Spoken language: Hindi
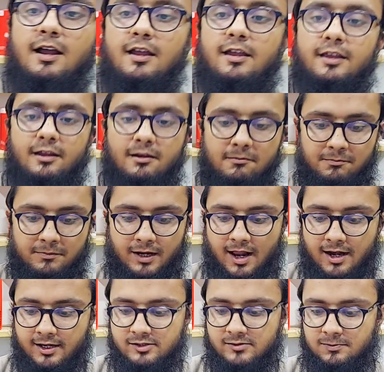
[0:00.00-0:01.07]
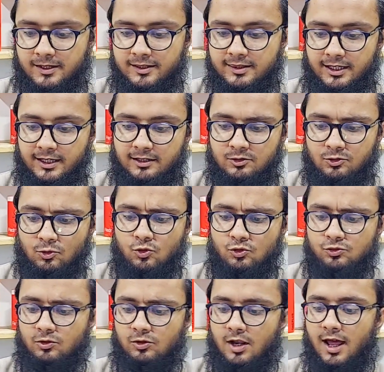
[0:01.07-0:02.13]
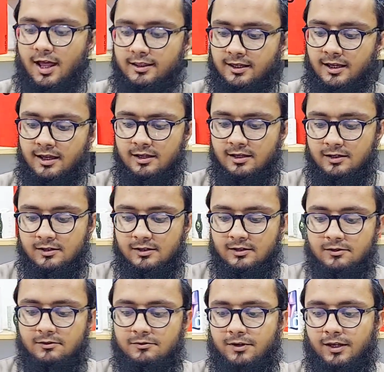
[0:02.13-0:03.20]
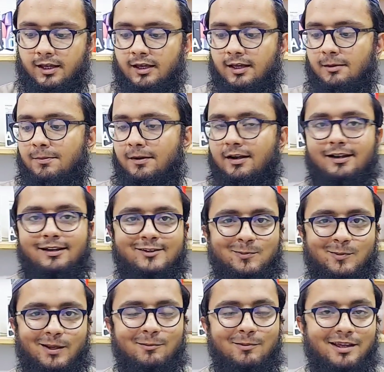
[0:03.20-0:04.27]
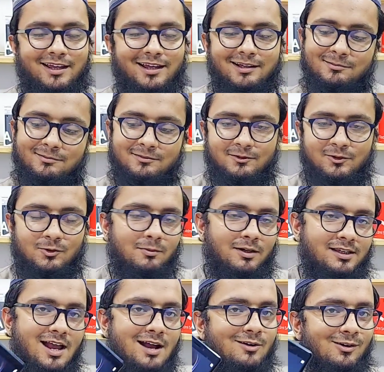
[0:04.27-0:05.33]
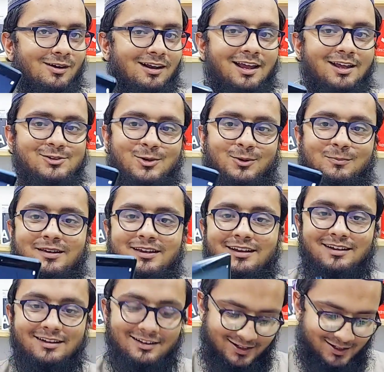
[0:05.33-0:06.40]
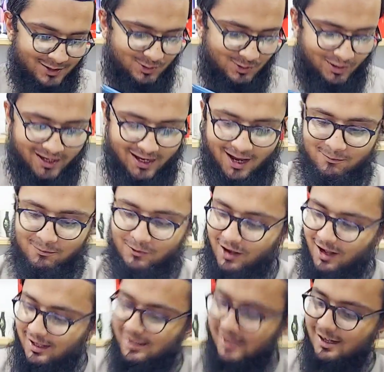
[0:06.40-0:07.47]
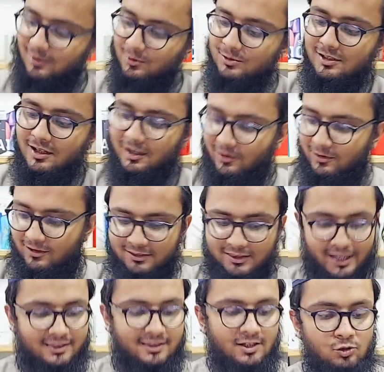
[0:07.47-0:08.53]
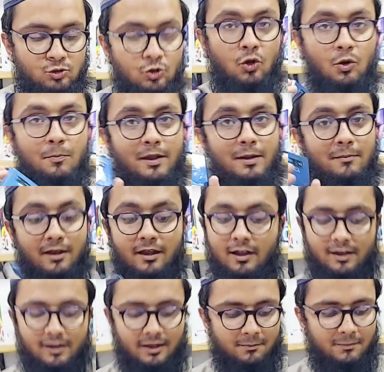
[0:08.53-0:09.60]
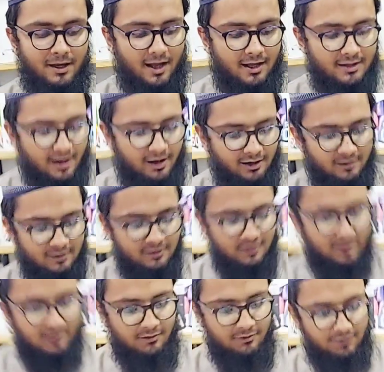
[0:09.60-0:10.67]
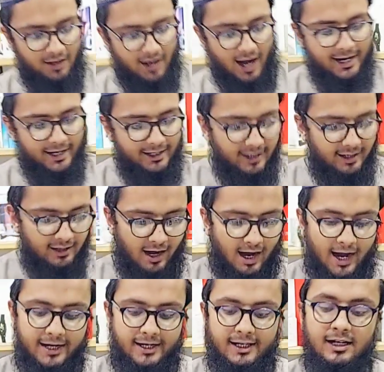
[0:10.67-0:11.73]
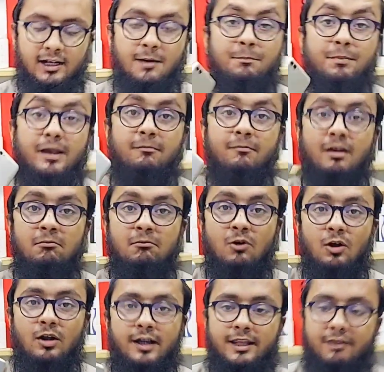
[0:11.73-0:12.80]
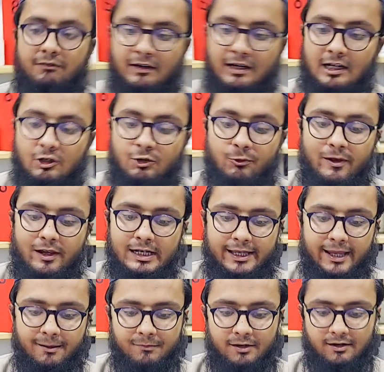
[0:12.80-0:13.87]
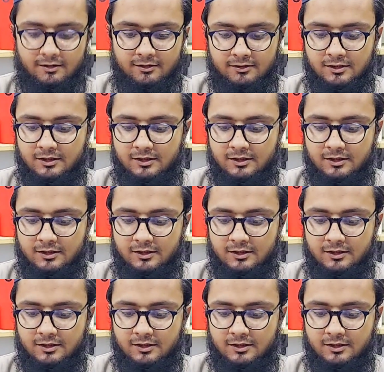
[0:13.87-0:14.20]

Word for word: का है ये बड़ा डिस्प्ले तीन दो सोलह आता है फिंगरप्रिंट डिस्प्ले में है वो मजाक वाला है जो भी है तो ये आपको आ जाएगा कुछ अराउंड तैंतीस सौ रुपये में ये भी आ जाएगा फिर आईटेल आईटेल का प्रीमियम क्वालिटी फील्ड ड्यूएल कैमरा